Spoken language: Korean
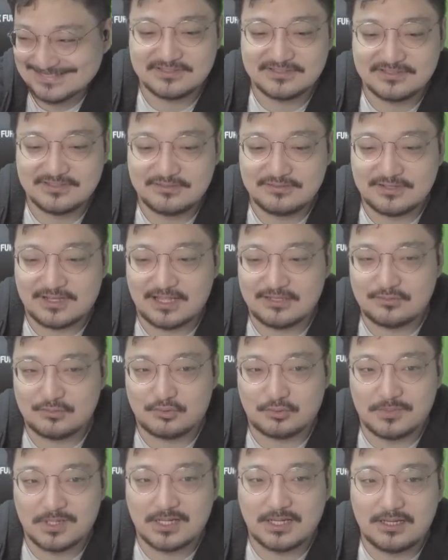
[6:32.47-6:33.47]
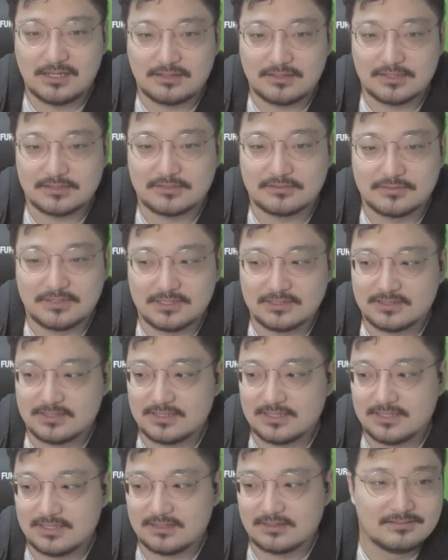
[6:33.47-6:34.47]
이거 가지고 도망가려 그랬던 것
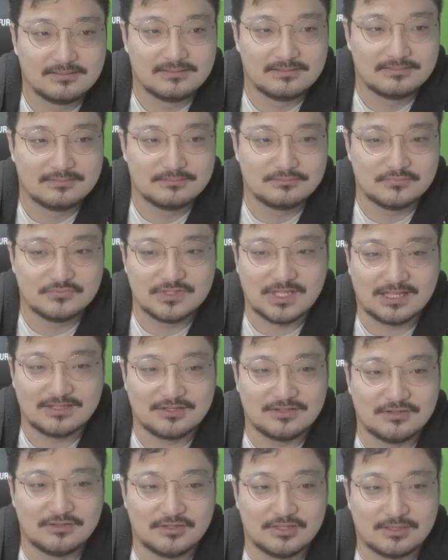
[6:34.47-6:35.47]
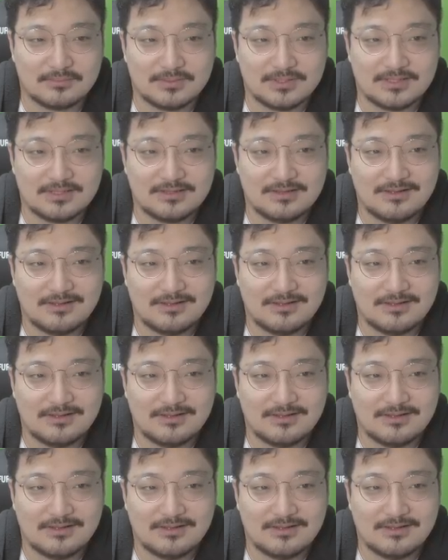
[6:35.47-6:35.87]
같아. 문이 안 열렸나봐.